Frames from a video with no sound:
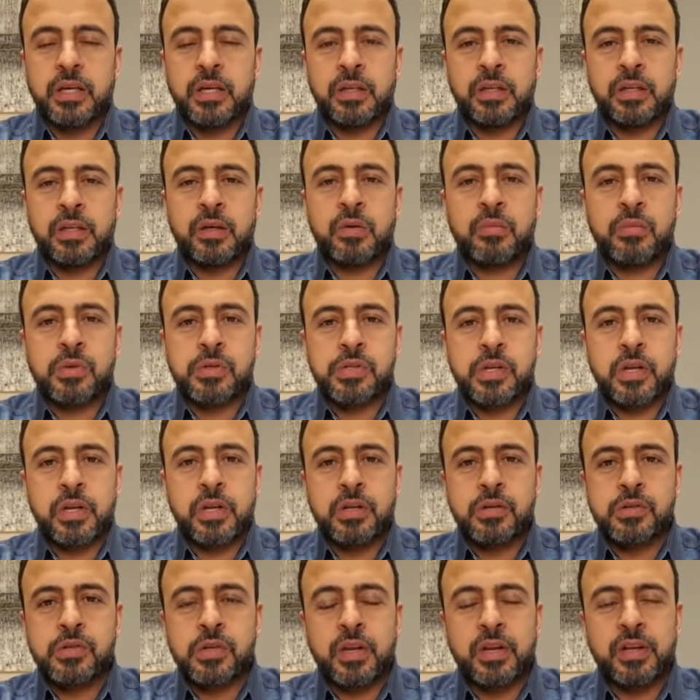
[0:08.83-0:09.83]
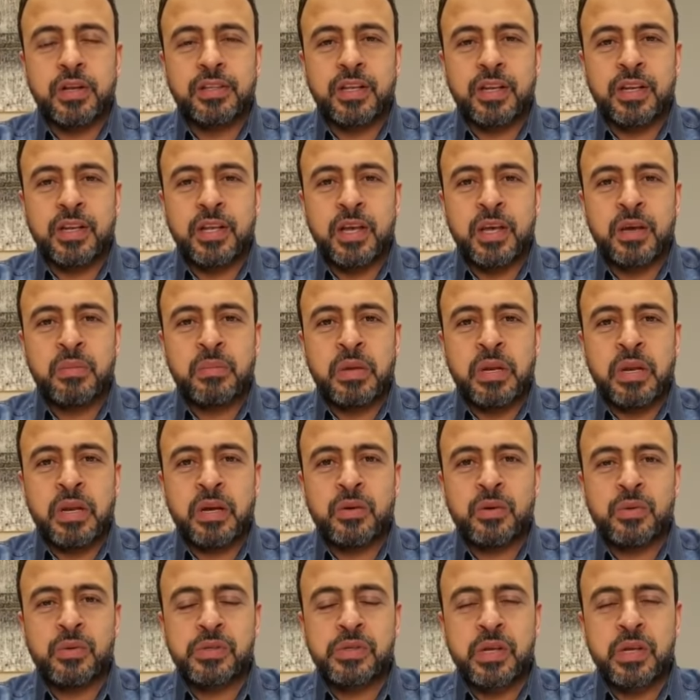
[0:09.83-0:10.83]
اللهم صل صلاة
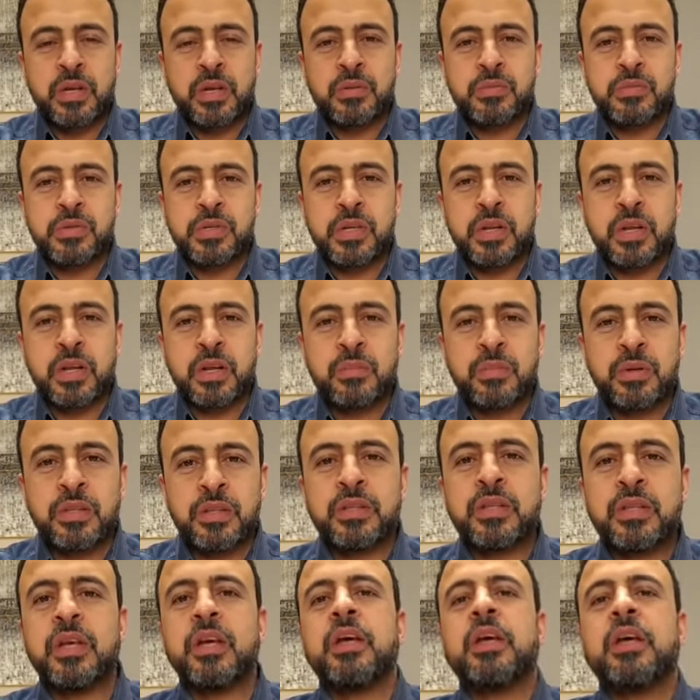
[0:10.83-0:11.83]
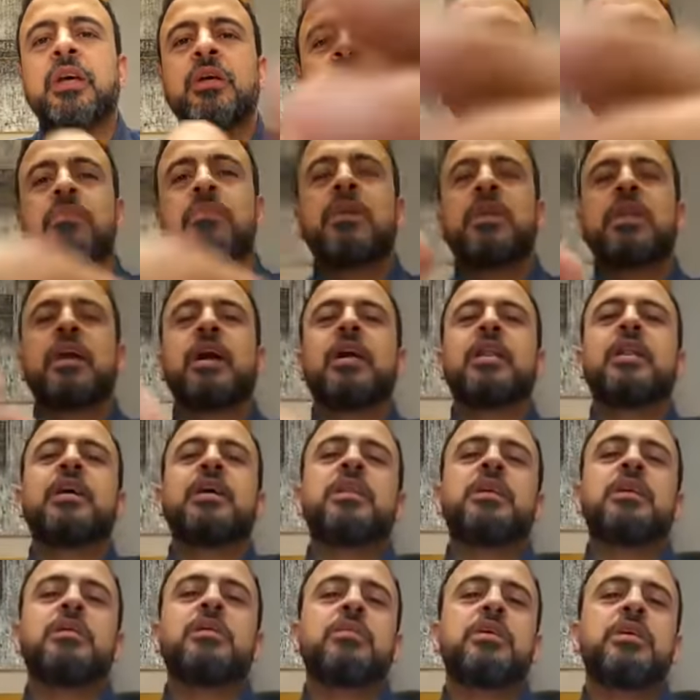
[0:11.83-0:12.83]
كاملة وسلم سلاما تاما
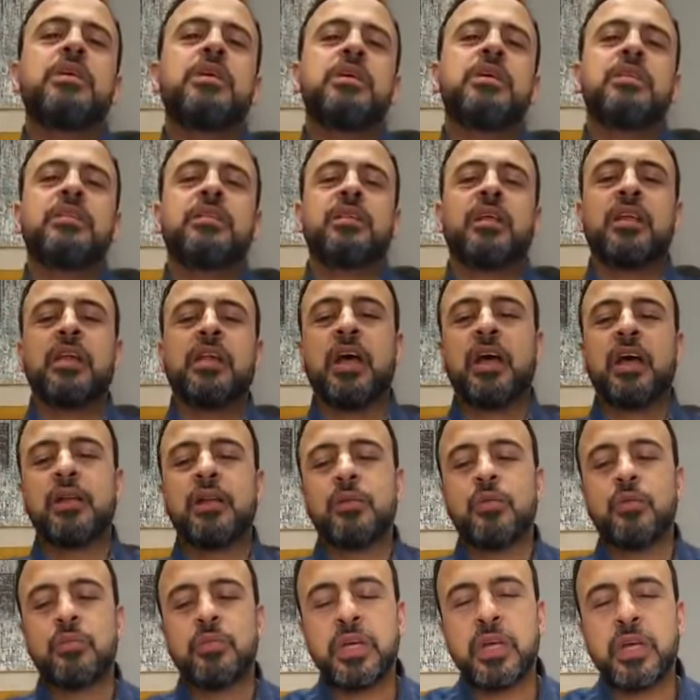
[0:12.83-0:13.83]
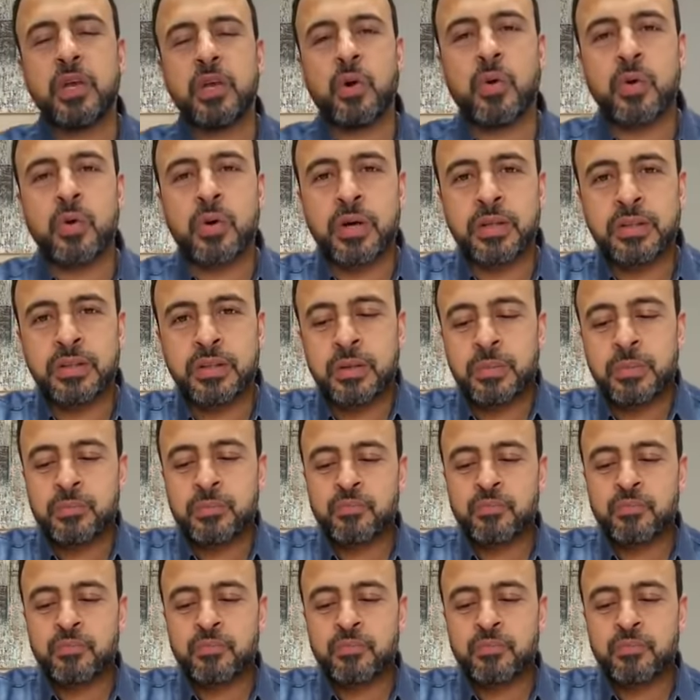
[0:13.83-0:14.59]
على نبي تنحل به العقد